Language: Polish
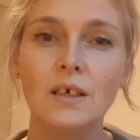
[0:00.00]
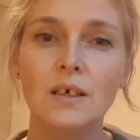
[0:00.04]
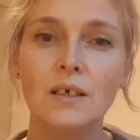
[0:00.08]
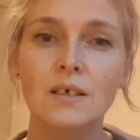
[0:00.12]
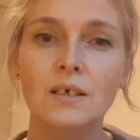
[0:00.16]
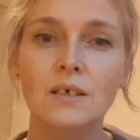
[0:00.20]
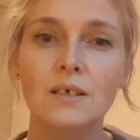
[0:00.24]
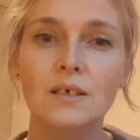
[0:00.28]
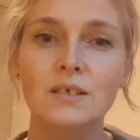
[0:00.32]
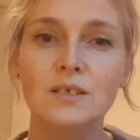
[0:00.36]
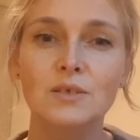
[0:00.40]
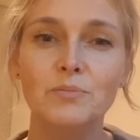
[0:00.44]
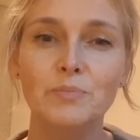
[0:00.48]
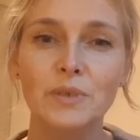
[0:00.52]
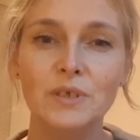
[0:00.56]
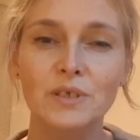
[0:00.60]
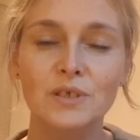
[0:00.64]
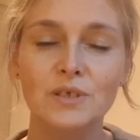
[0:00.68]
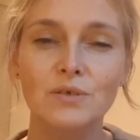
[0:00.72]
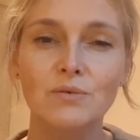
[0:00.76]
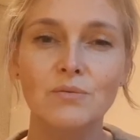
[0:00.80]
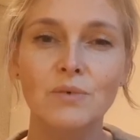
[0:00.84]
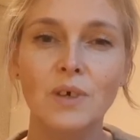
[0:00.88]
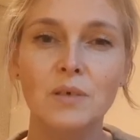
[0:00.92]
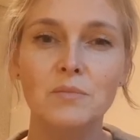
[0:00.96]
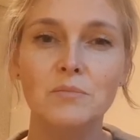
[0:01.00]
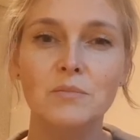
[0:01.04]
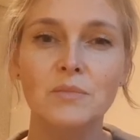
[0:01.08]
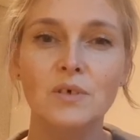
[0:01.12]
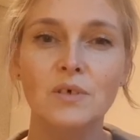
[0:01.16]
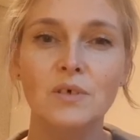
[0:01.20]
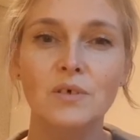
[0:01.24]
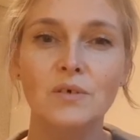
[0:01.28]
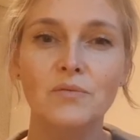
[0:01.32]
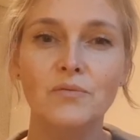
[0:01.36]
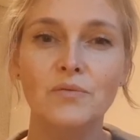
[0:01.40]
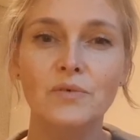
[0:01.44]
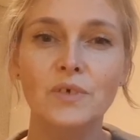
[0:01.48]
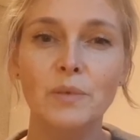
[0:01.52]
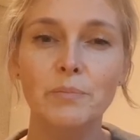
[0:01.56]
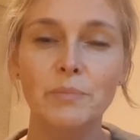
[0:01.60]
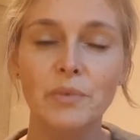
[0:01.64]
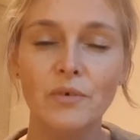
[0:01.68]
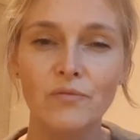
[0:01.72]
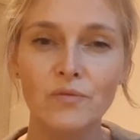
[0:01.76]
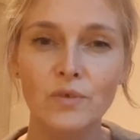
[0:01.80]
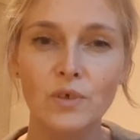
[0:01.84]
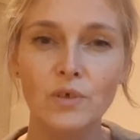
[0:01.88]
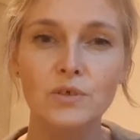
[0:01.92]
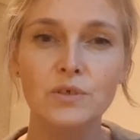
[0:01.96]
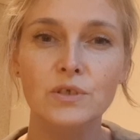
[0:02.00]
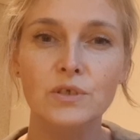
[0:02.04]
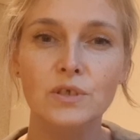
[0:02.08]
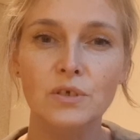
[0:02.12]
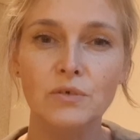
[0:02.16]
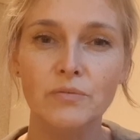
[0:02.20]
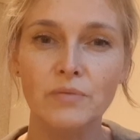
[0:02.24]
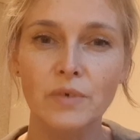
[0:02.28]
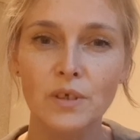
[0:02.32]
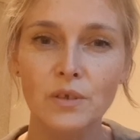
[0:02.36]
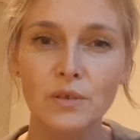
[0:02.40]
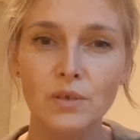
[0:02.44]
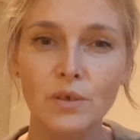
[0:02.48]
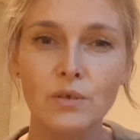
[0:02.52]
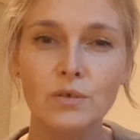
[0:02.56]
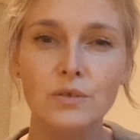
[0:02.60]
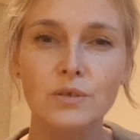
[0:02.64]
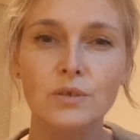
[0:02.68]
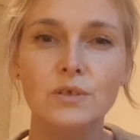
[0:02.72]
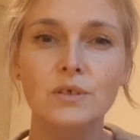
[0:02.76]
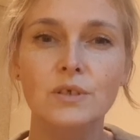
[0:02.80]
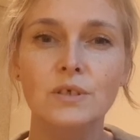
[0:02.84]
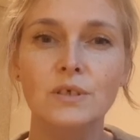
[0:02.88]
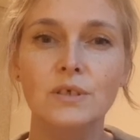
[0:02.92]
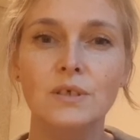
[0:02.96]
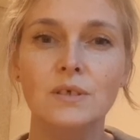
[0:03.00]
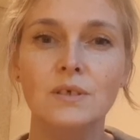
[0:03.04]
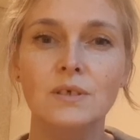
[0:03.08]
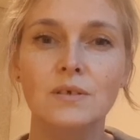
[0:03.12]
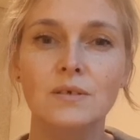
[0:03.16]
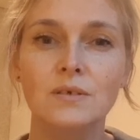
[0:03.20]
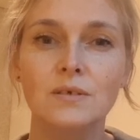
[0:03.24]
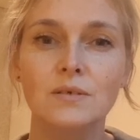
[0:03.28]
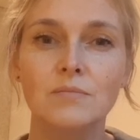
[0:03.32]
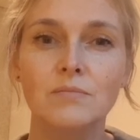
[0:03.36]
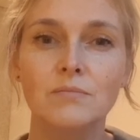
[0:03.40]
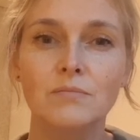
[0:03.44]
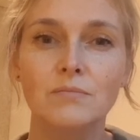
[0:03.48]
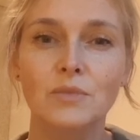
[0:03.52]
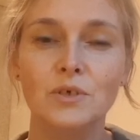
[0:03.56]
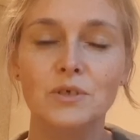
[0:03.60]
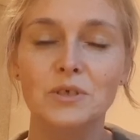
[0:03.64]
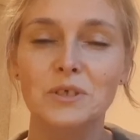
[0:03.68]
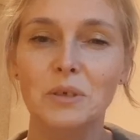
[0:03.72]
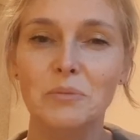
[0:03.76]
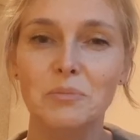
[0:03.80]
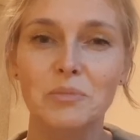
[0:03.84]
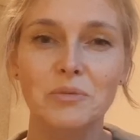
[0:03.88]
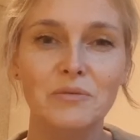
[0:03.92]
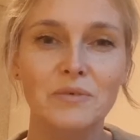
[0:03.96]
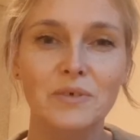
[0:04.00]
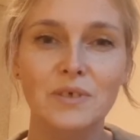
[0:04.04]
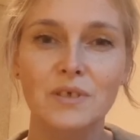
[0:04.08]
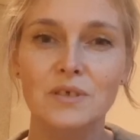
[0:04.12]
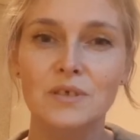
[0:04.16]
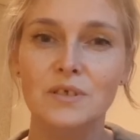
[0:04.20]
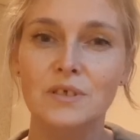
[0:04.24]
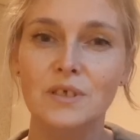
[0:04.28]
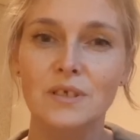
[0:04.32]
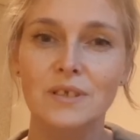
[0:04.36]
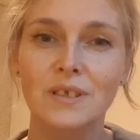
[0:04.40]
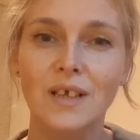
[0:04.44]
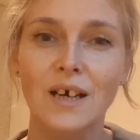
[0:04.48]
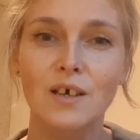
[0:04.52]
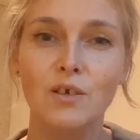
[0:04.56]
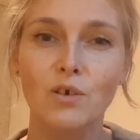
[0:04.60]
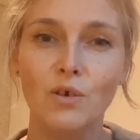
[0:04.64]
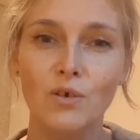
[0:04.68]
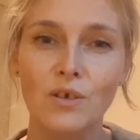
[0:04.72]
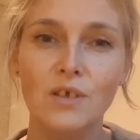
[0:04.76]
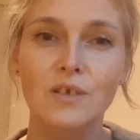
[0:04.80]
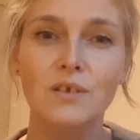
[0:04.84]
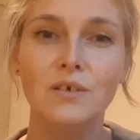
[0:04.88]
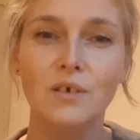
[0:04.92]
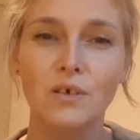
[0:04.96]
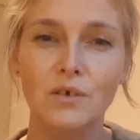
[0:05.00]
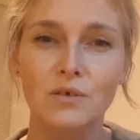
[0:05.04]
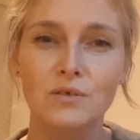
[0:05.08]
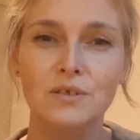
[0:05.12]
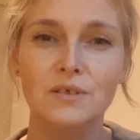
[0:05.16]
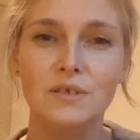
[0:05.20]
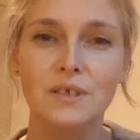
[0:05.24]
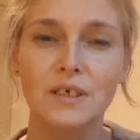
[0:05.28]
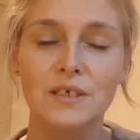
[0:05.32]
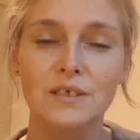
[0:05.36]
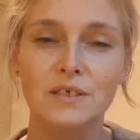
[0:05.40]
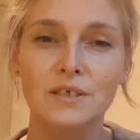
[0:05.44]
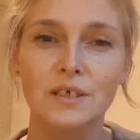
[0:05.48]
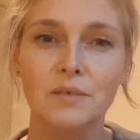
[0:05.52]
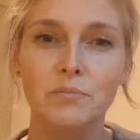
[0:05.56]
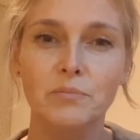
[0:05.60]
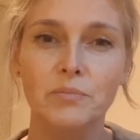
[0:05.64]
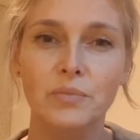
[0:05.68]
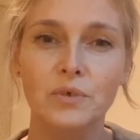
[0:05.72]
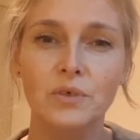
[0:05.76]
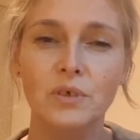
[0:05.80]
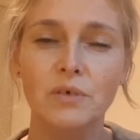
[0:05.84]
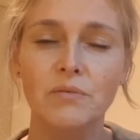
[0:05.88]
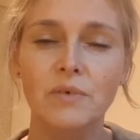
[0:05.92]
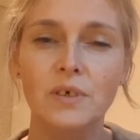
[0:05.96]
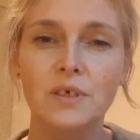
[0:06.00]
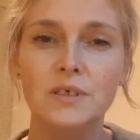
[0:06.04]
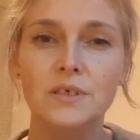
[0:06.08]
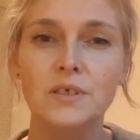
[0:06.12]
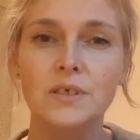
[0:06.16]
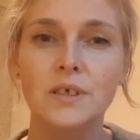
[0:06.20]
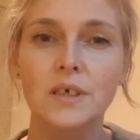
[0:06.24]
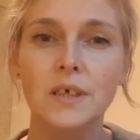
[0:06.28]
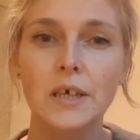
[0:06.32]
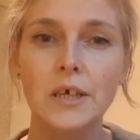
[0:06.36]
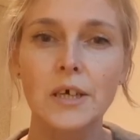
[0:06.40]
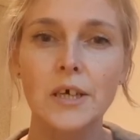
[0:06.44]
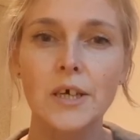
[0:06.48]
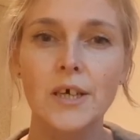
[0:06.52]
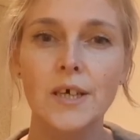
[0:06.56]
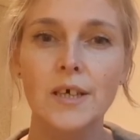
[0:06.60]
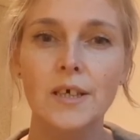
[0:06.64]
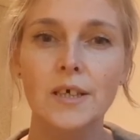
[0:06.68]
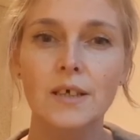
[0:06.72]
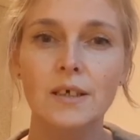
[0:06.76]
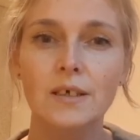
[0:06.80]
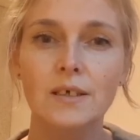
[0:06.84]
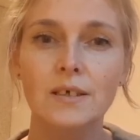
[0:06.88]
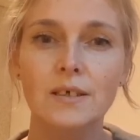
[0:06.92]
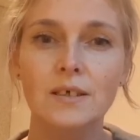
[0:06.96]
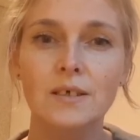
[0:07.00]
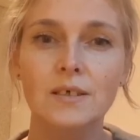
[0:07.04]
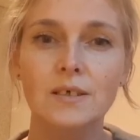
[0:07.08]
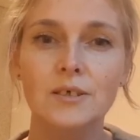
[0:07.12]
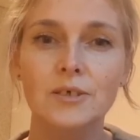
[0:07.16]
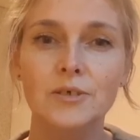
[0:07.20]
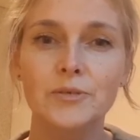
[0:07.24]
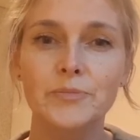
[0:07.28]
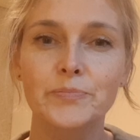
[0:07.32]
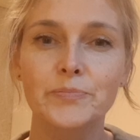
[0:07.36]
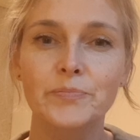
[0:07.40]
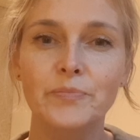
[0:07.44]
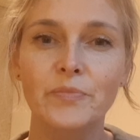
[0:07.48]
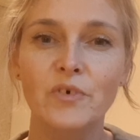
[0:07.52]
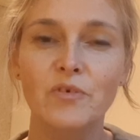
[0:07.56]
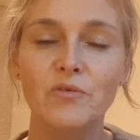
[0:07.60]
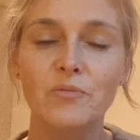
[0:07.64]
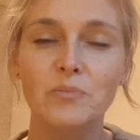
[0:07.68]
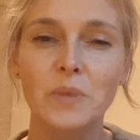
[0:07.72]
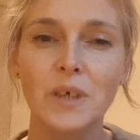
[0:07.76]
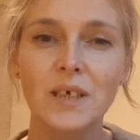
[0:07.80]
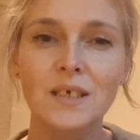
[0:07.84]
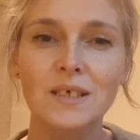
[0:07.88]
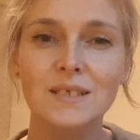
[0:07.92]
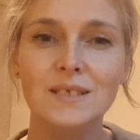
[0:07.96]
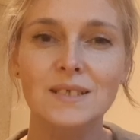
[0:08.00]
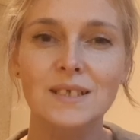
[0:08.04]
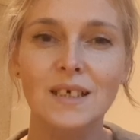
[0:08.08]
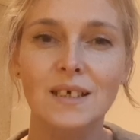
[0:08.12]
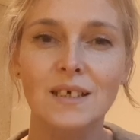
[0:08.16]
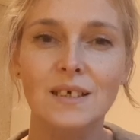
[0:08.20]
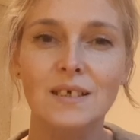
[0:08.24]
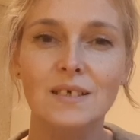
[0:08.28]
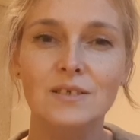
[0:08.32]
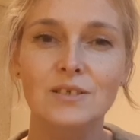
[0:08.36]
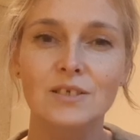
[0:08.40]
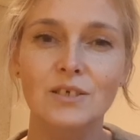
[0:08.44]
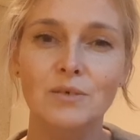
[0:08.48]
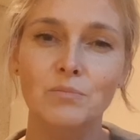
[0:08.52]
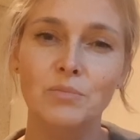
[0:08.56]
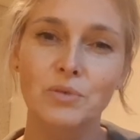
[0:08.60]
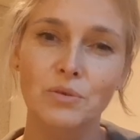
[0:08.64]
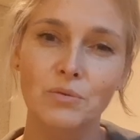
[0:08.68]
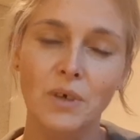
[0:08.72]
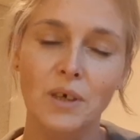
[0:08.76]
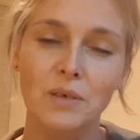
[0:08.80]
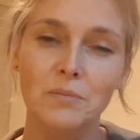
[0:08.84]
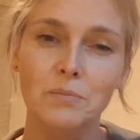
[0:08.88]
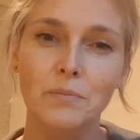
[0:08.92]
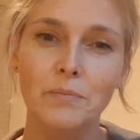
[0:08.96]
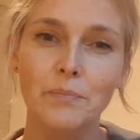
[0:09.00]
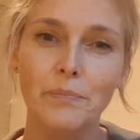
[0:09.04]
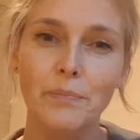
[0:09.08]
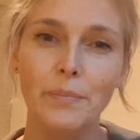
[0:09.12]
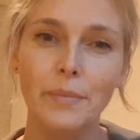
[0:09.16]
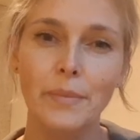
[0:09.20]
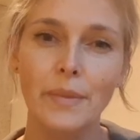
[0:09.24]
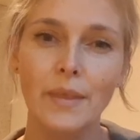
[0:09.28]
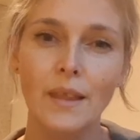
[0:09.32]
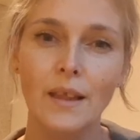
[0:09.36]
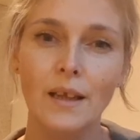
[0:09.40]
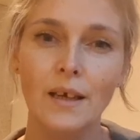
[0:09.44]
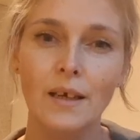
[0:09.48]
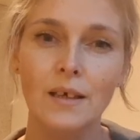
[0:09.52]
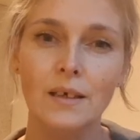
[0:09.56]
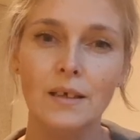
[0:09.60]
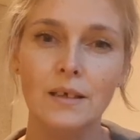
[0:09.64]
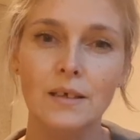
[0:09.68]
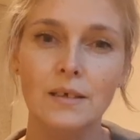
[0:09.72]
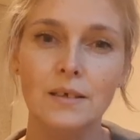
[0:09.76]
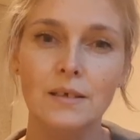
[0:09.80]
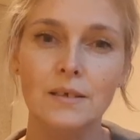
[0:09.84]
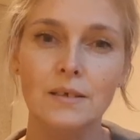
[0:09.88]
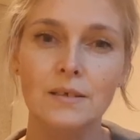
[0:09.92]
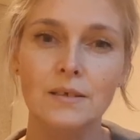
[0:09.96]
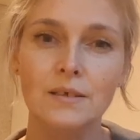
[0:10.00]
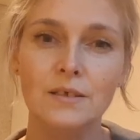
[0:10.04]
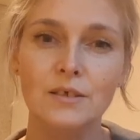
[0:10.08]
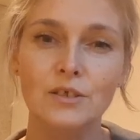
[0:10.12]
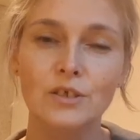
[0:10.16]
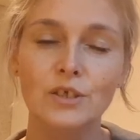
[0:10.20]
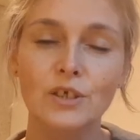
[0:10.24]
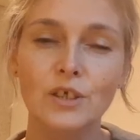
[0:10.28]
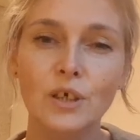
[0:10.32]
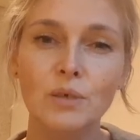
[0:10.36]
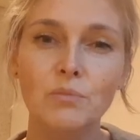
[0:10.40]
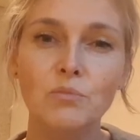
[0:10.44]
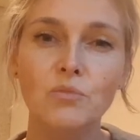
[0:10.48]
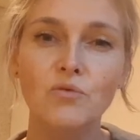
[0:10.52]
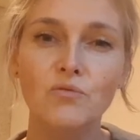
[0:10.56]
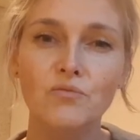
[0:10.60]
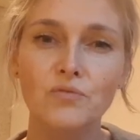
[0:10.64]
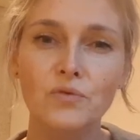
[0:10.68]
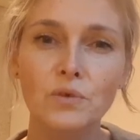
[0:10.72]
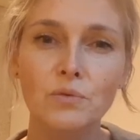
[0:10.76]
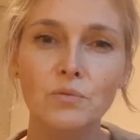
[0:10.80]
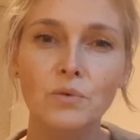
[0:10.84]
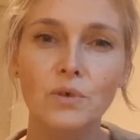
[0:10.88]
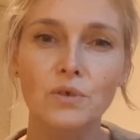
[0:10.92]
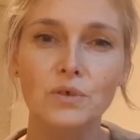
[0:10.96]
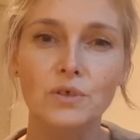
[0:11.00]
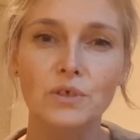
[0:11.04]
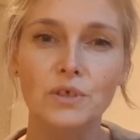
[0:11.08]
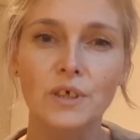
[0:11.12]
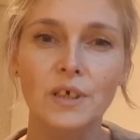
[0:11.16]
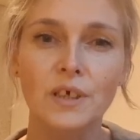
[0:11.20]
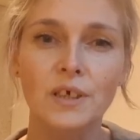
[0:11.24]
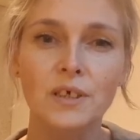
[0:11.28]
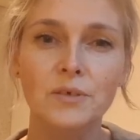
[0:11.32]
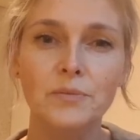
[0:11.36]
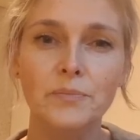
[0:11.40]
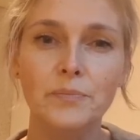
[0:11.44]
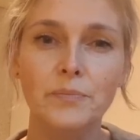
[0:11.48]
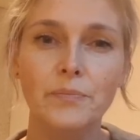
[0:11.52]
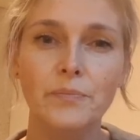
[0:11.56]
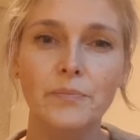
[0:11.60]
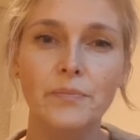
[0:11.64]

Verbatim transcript: e, spędziłam w niepewności, chwiejności, można powiedzieć, że na kosterze, ponieważ w miejscach, gdzie byłam, E, nie mówiło się